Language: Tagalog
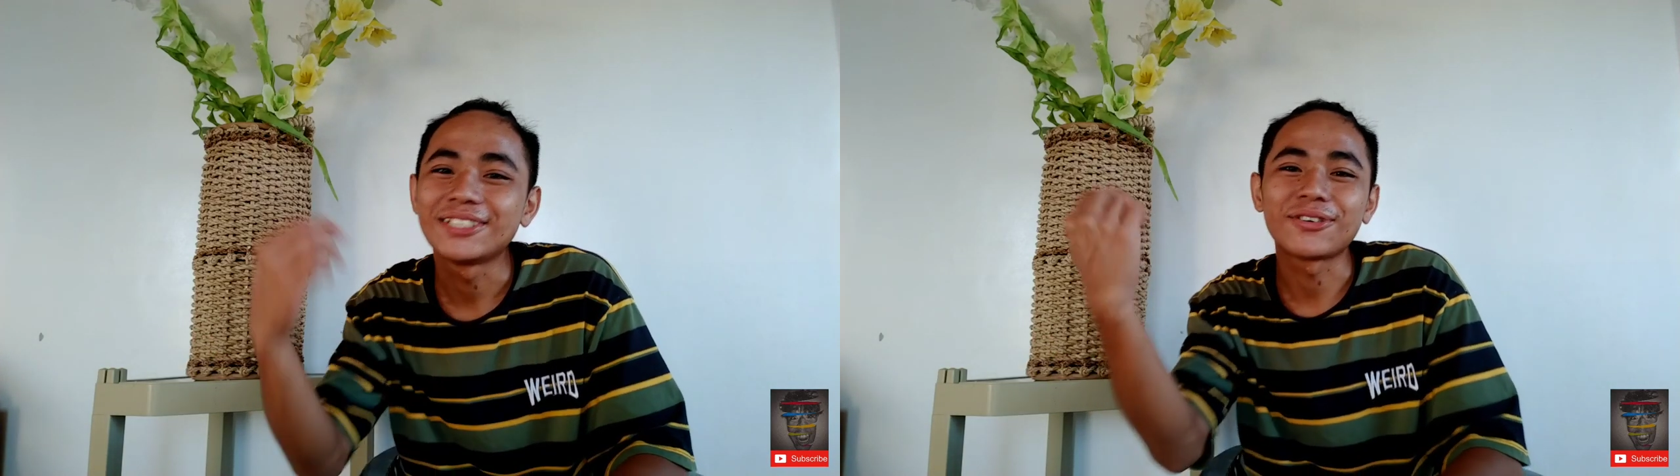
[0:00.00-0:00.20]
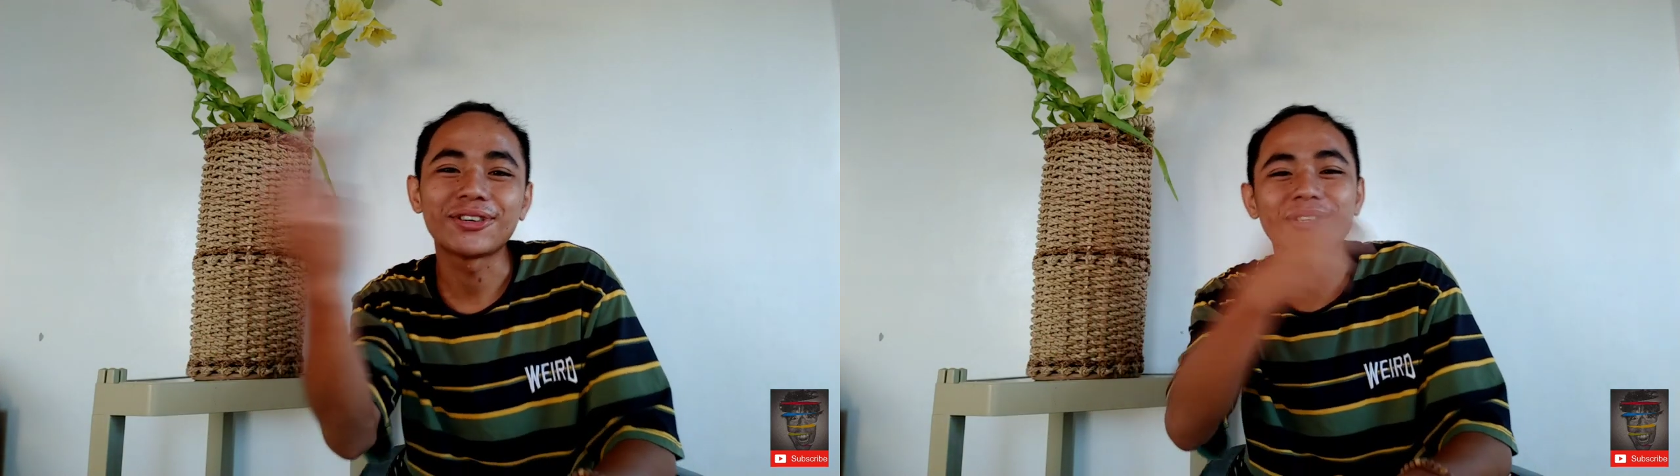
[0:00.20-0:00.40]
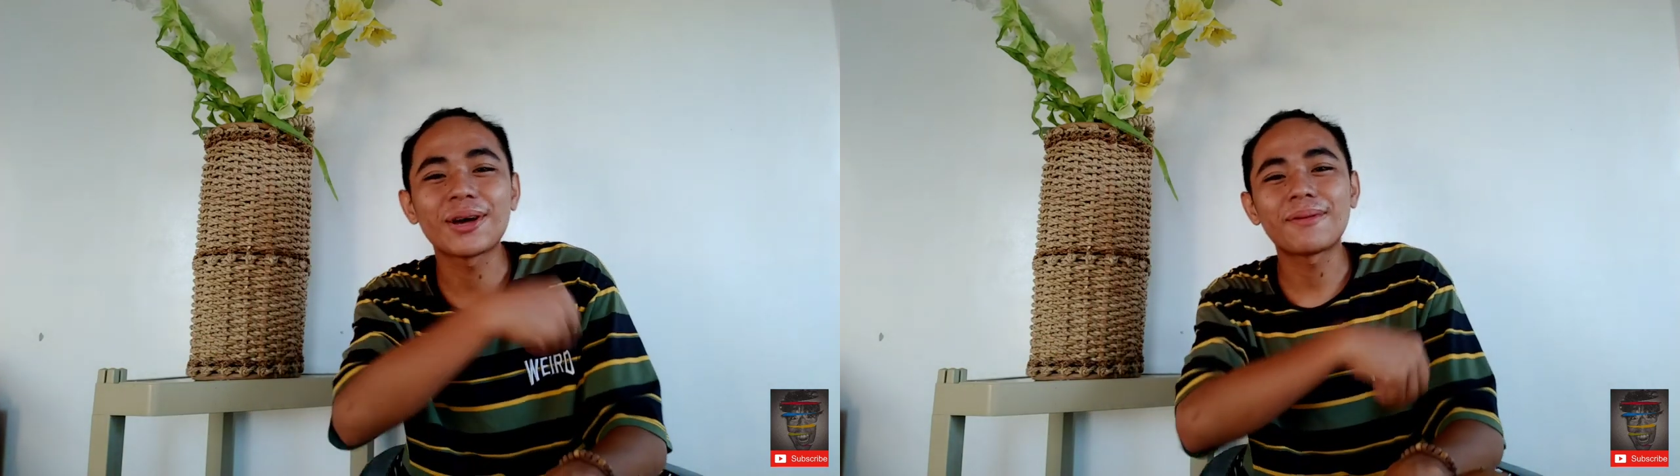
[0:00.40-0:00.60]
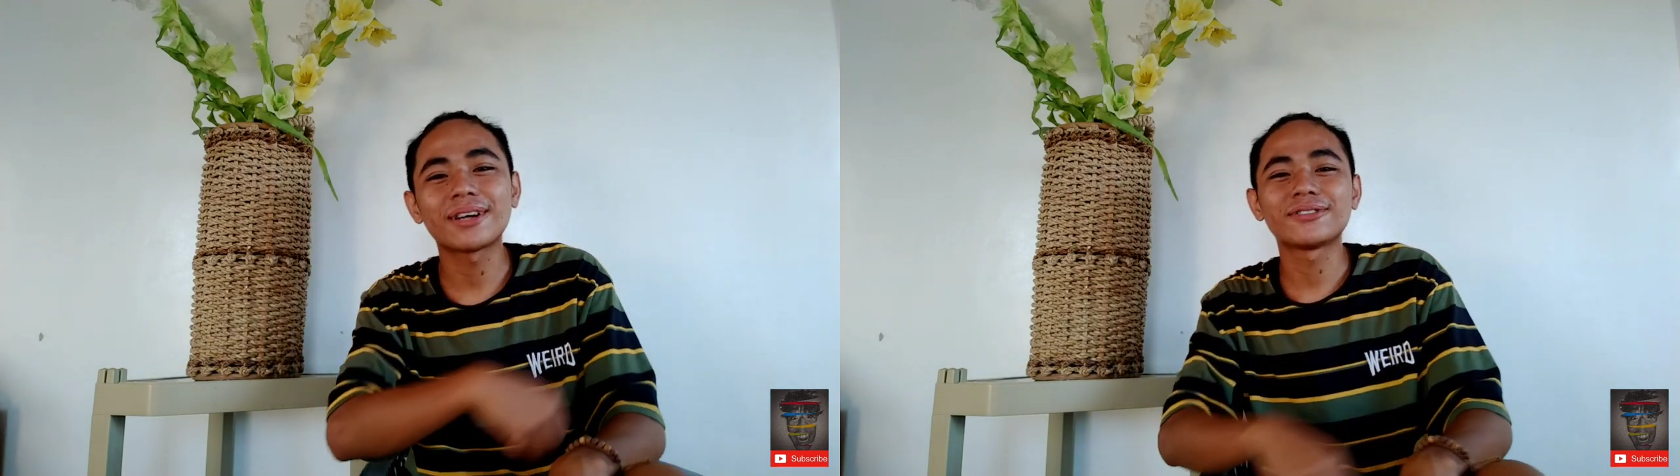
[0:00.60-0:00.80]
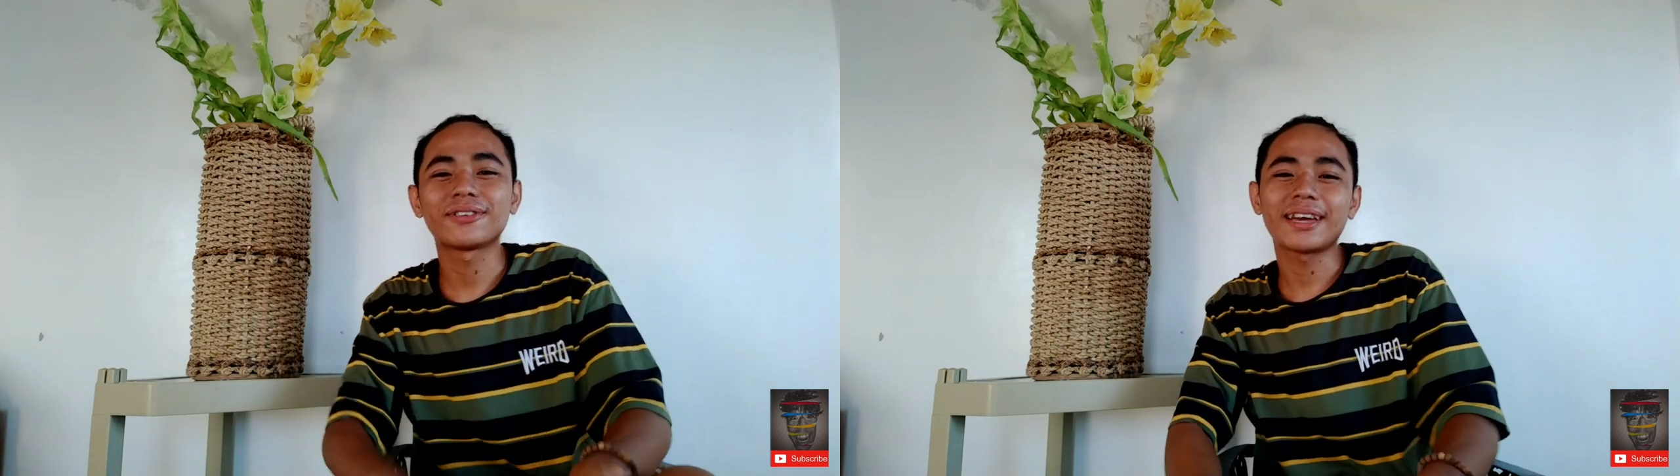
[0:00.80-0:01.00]
So yun na
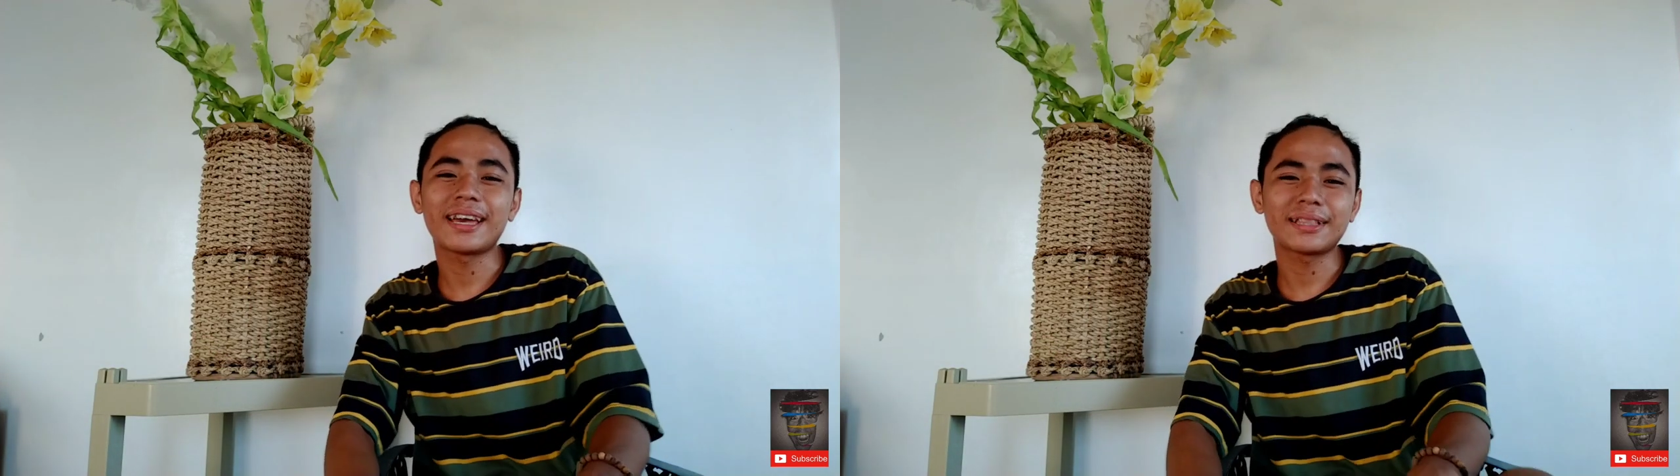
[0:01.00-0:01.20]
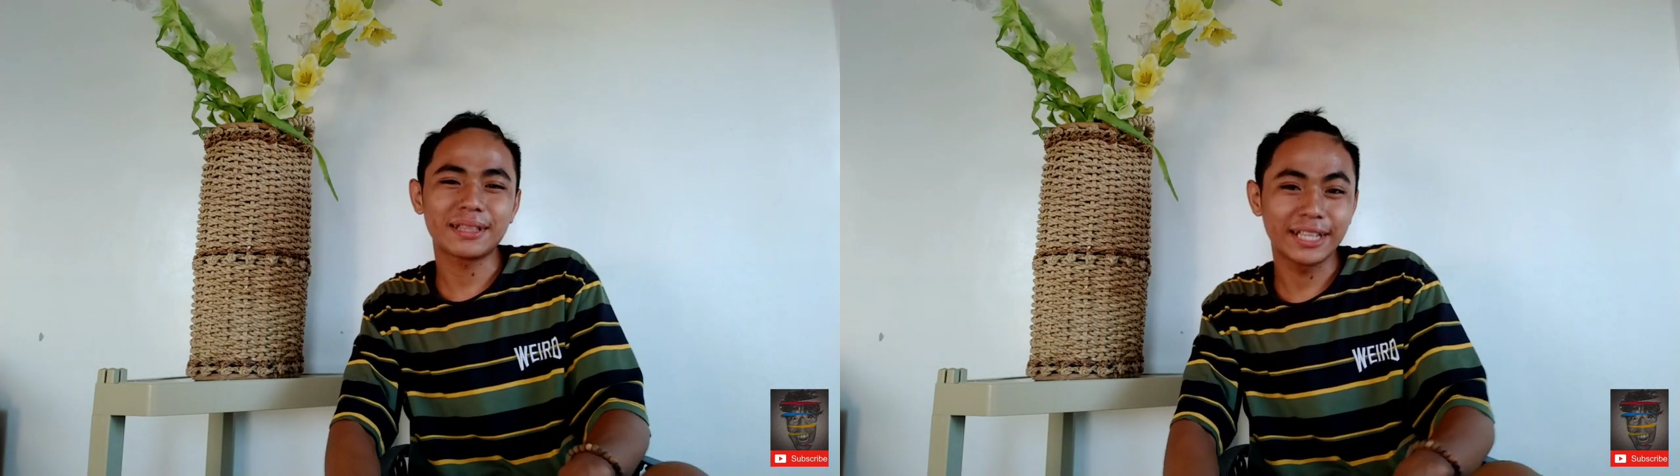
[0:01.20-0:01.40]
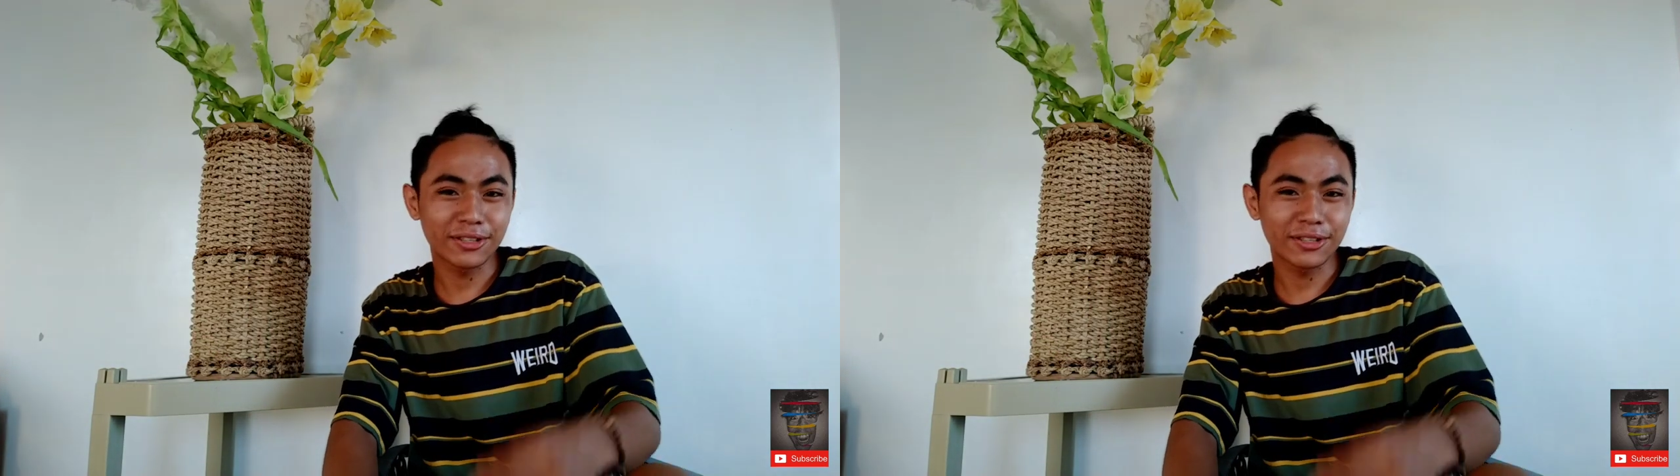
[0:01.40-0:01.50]
mga kasungke at